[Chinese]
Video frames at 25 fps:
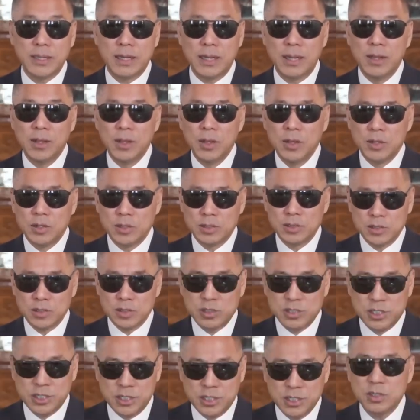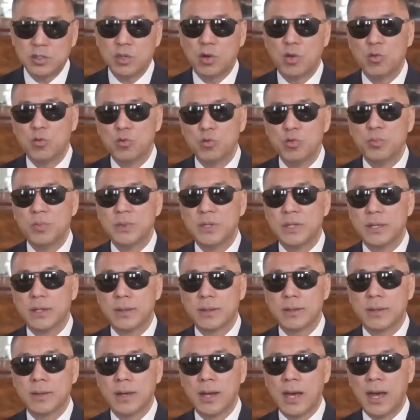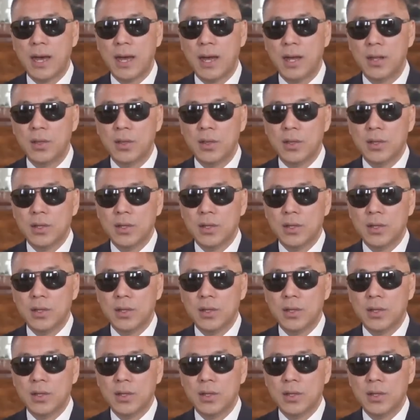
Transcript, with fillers: 的，奇丑无比啊！